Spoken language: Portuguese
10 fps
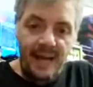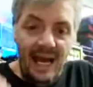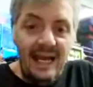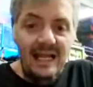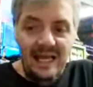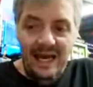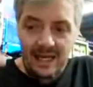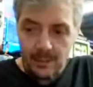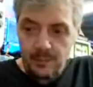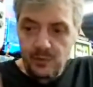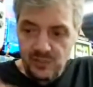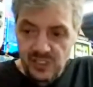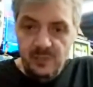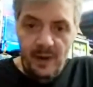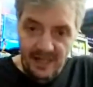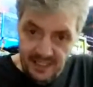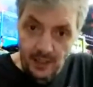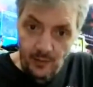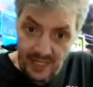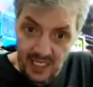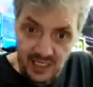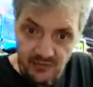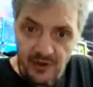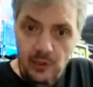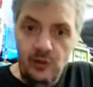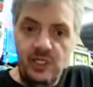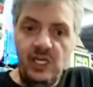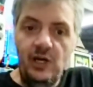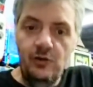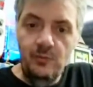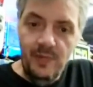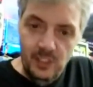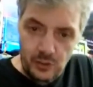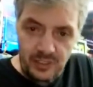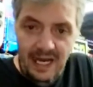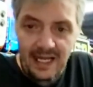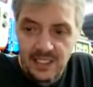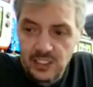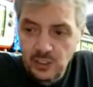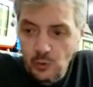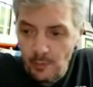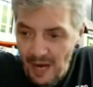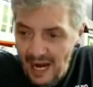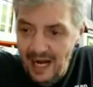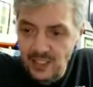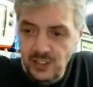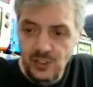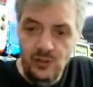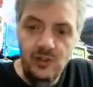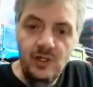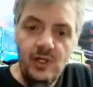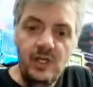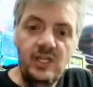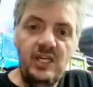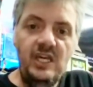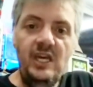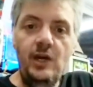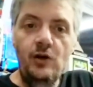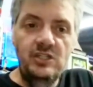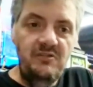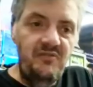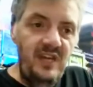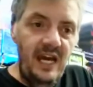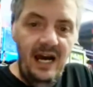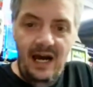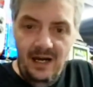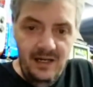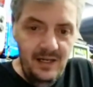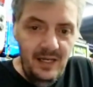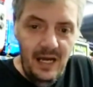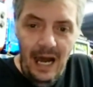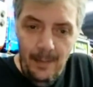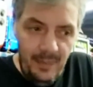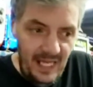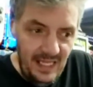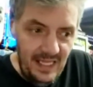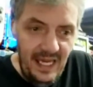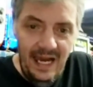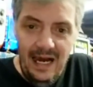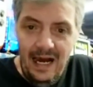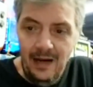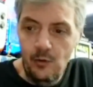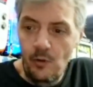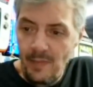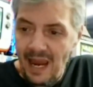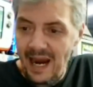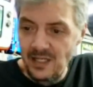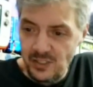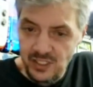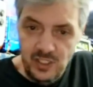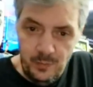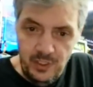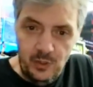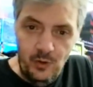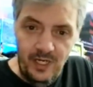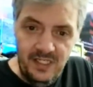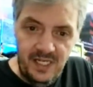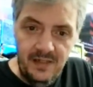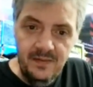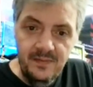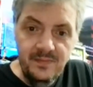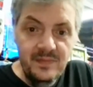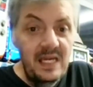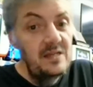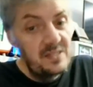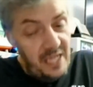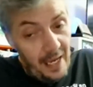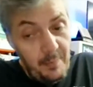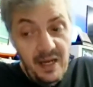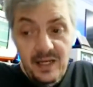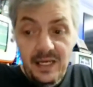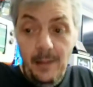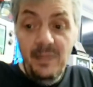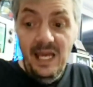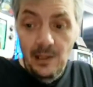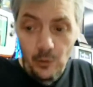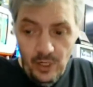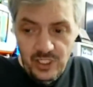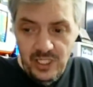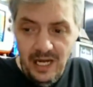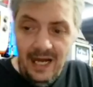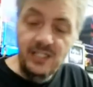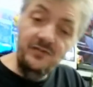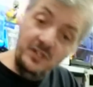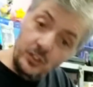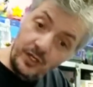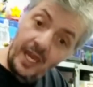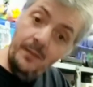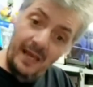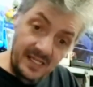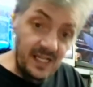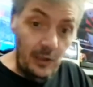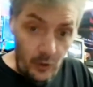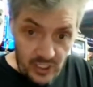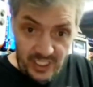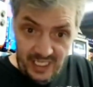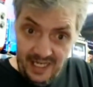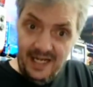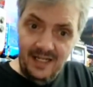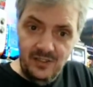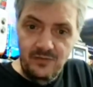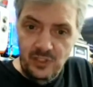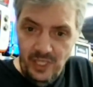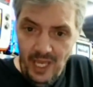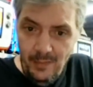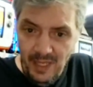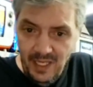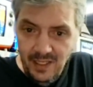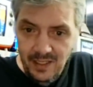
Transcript: Pra galera, pros espertão aí que falou que eu não manjo nada de comércio, que eu devia aprender a comércio, esse tipo de coisa, saiba que a minha loja, a de videogame, essa loja que é a casa do videogame,